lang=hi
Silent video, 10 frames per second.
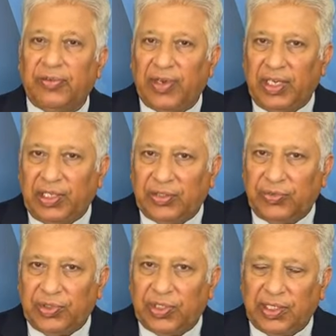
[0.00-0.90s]
चवालीस
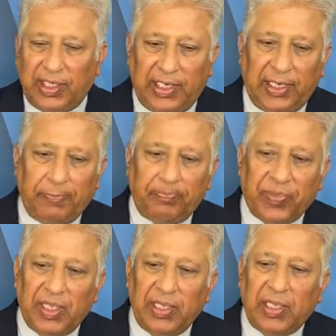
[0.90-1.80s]
फीसद है
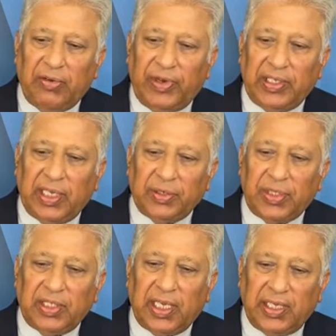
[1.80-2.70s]
वाइट
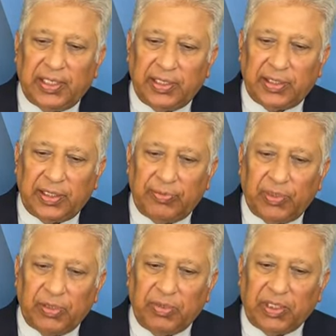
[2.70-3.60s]
हाउस ने कहा कि इस
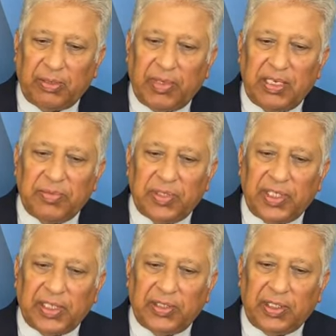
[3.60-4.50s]
रिपोर्ट में तमाम
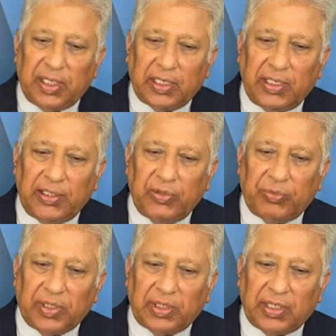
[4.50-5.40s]
सियासी
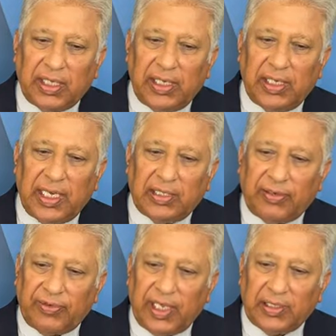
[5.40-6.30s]
तकरीरों पर
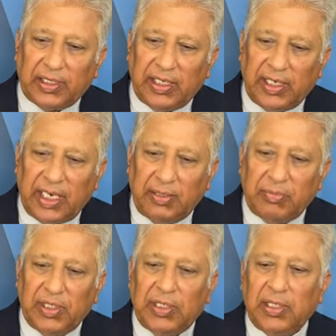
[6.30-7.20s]
तैनात अफराद के
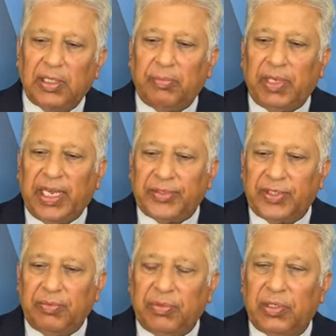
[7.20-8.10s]
नाम
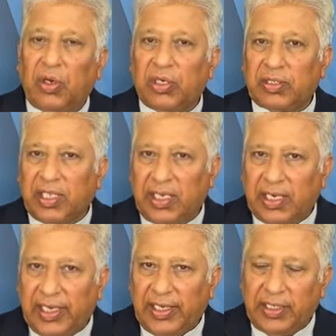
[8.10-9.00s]
मनासिब और
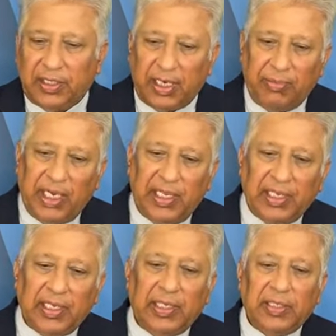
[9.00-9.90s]
तनख्वाहें शामिल
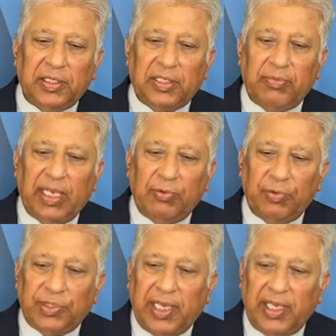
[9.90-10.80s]
हैं जिससे मालूम
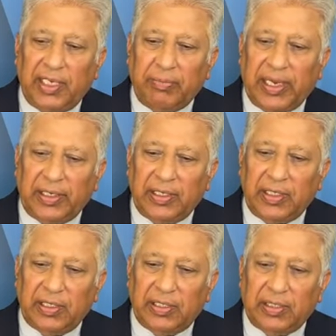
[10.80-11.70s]
होता है कि
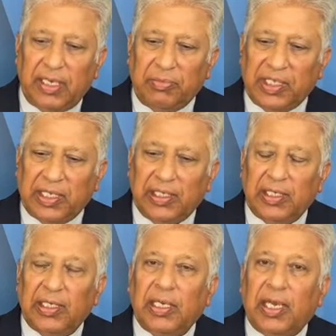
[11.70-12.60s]
बाइडन इंतज़ामिया